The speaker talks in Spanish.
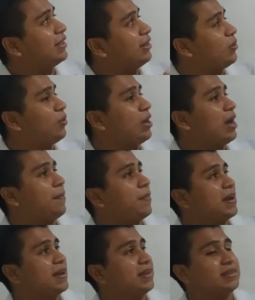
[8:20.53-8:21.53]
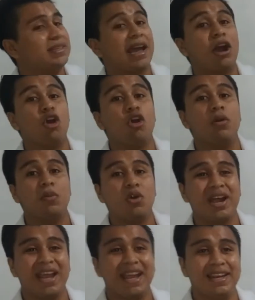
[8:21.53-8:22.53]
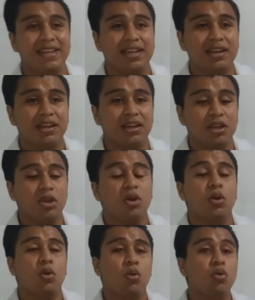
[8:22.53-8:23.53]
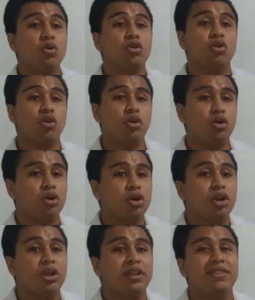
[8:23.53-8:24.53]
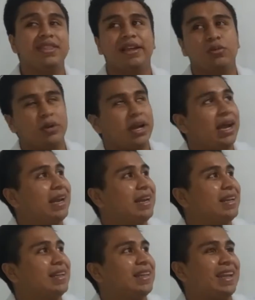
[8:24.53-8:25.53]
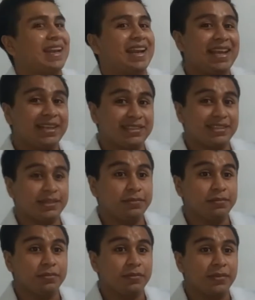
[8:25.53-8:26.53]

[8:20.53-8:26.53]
Tiene una apariencia homogénea, un color natural de la leche.